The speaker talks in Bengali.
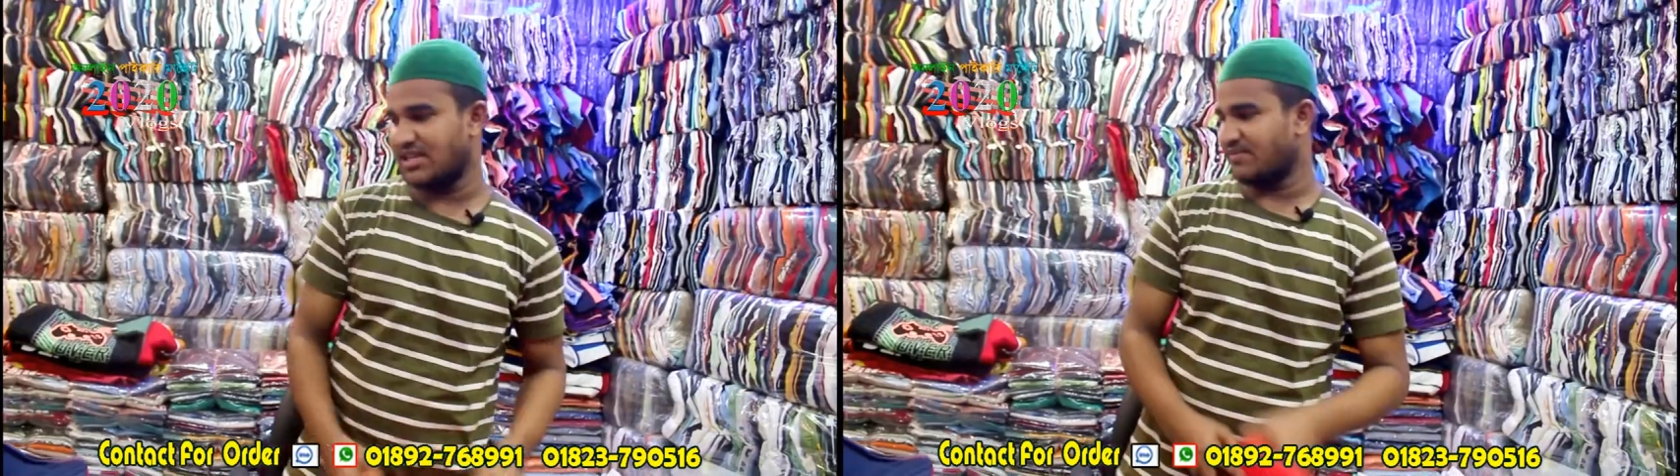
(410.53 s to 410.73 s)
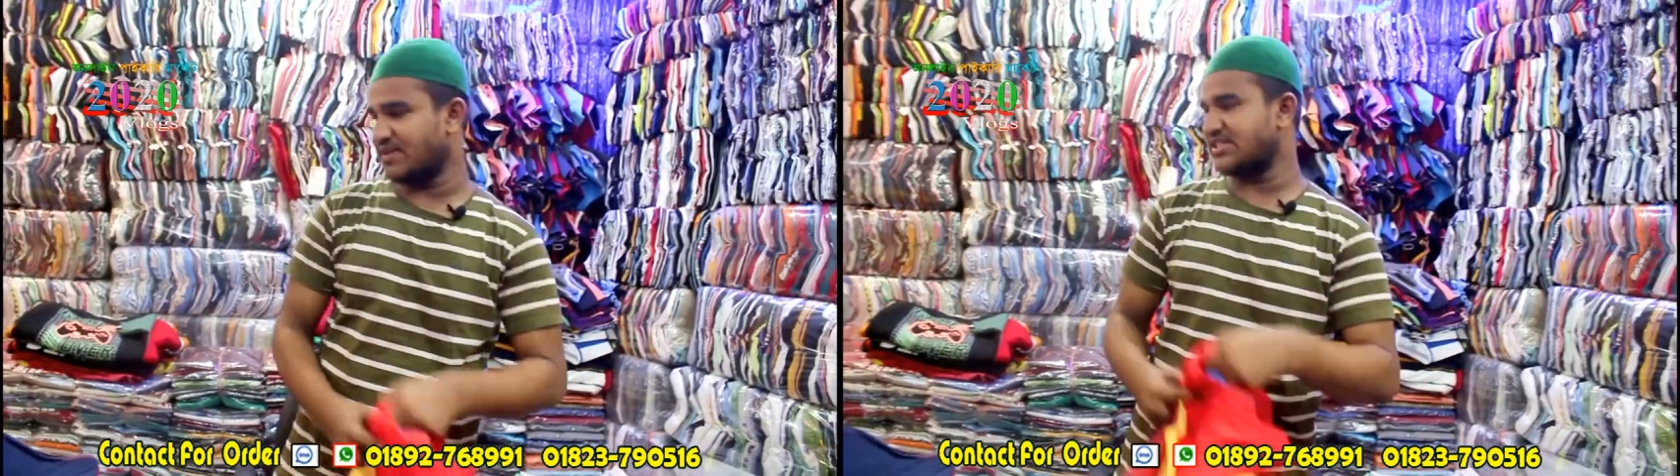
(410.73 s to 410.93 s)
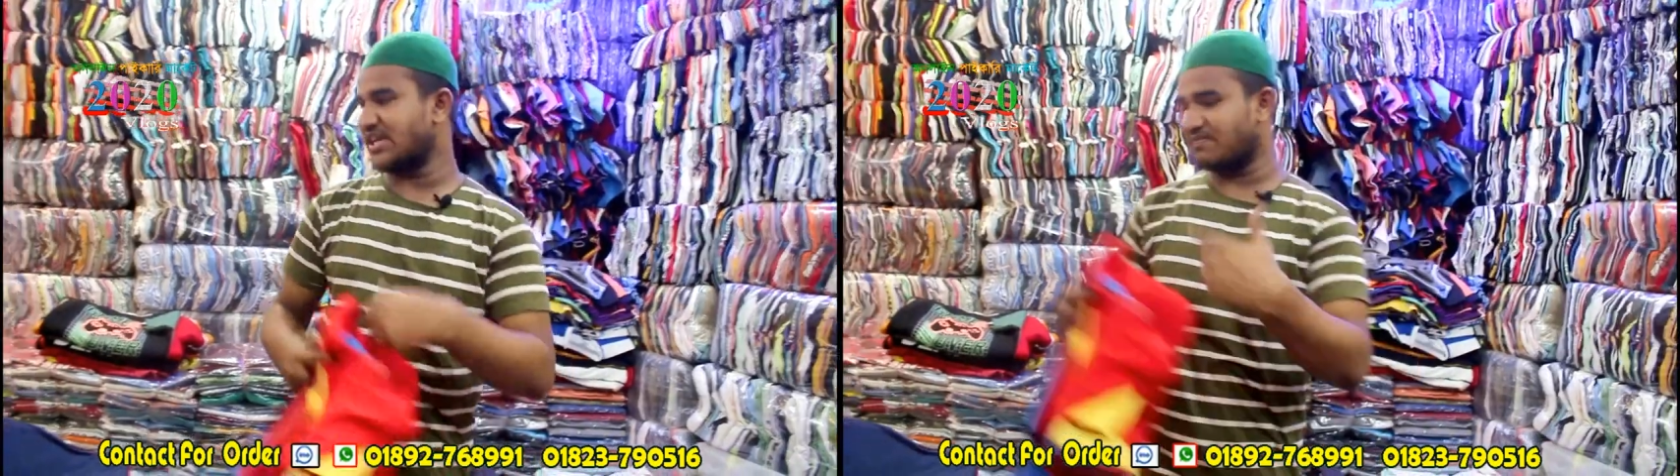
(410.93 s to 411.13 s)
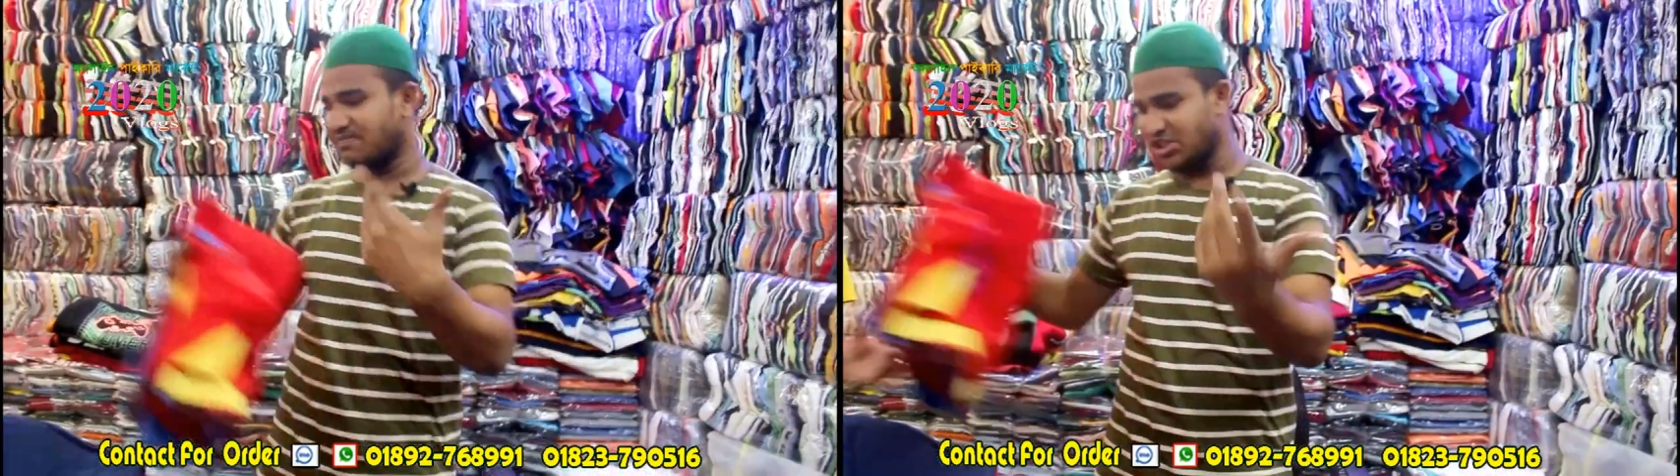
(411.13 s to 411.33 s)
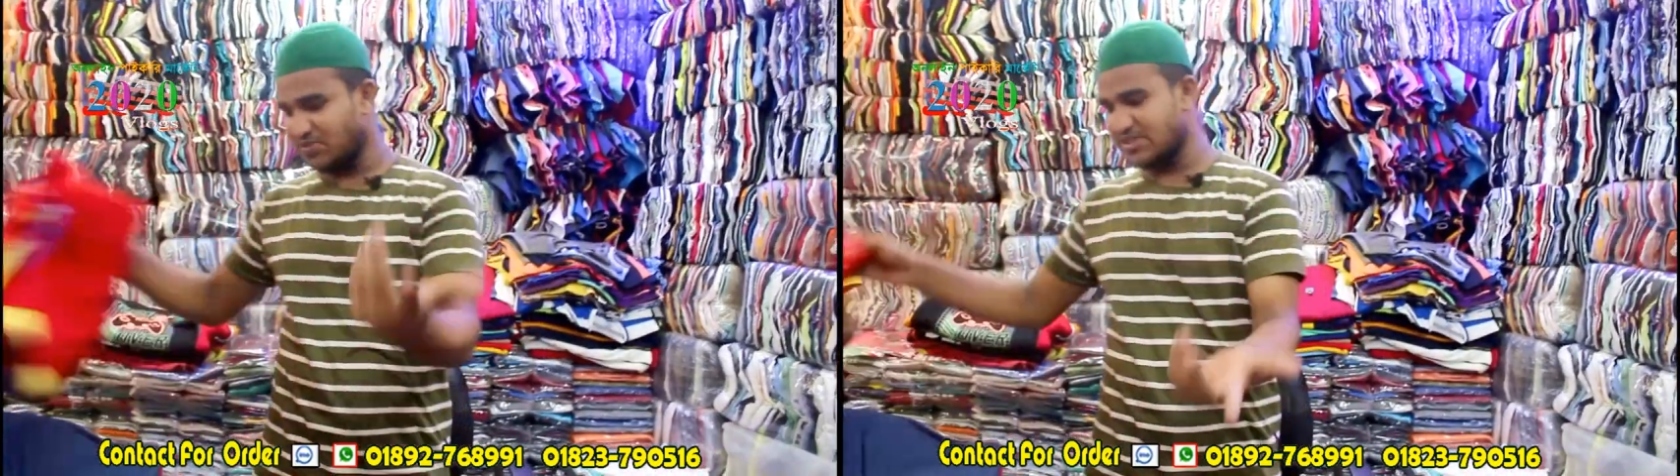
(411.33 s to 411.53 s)
নিতে পারবে যার
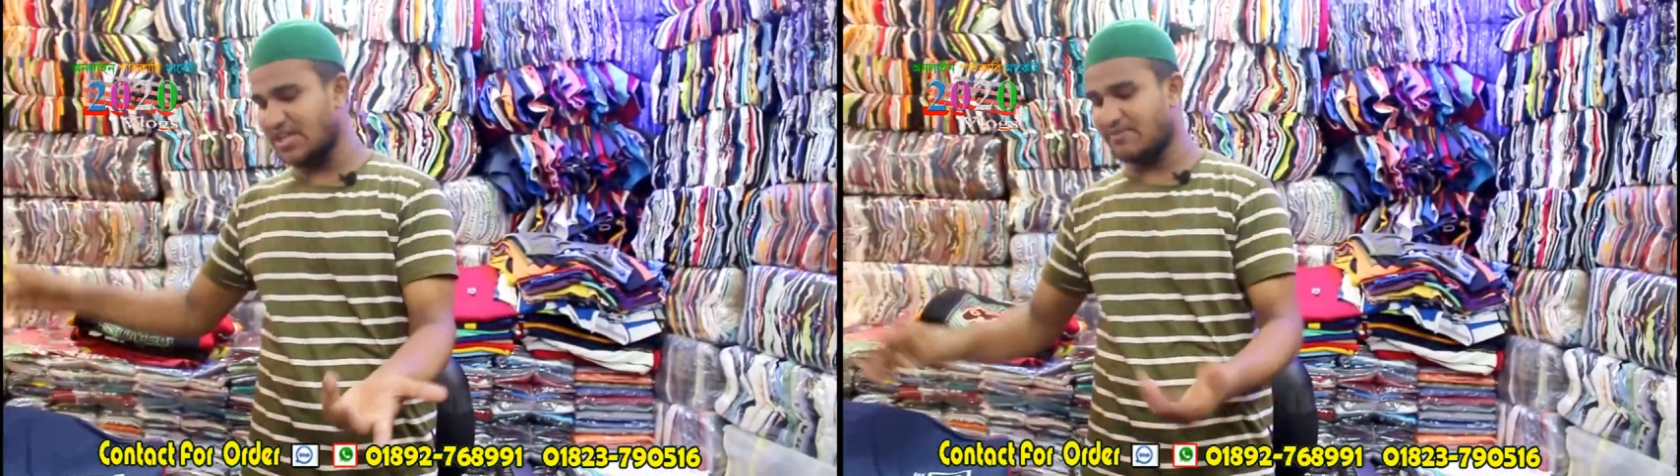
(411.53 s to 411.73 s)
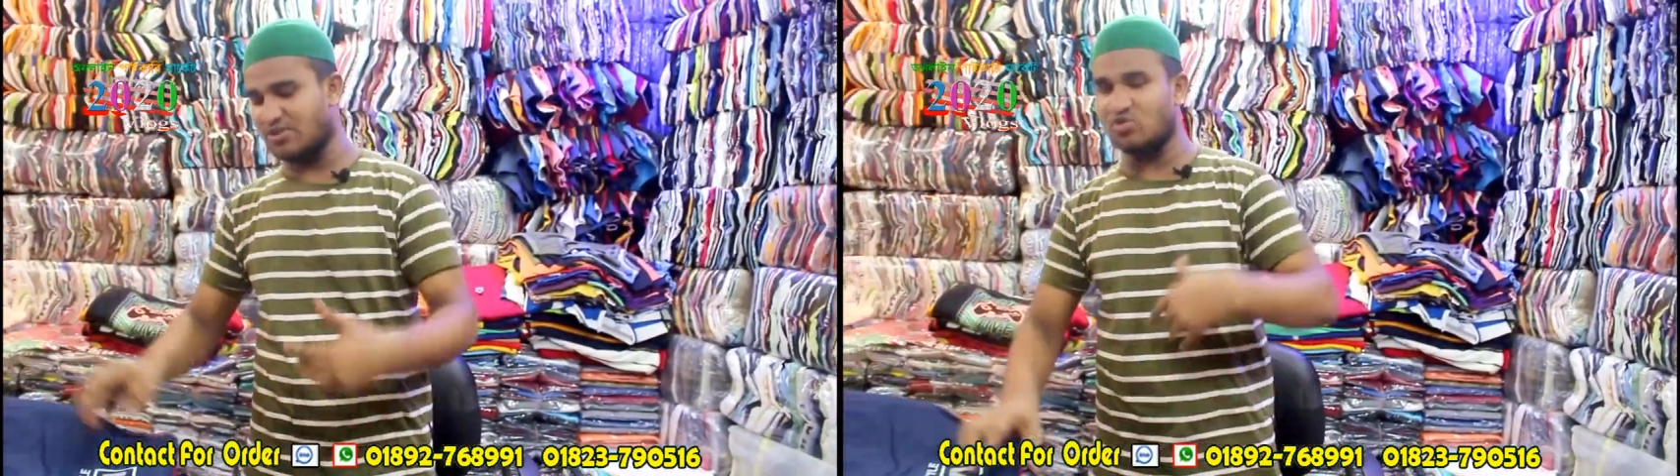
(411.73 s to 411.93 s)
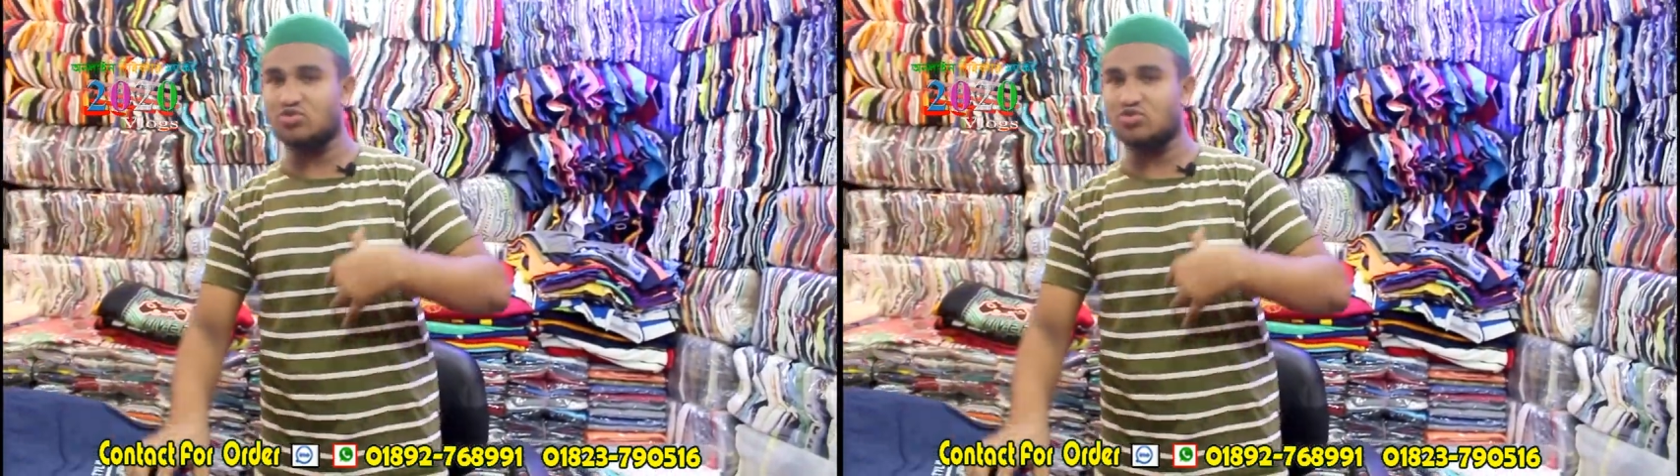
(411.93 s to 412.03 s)
বিশ পিস লাগবে